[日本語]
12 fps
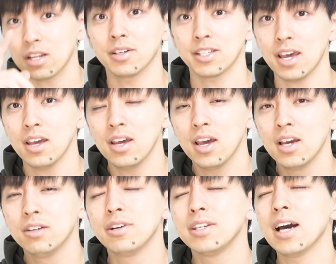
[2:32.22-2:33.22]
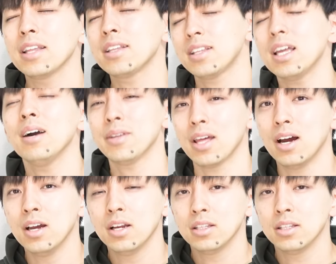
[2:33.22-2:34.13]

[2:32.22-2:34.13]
ありませんうわ、やったみたいな。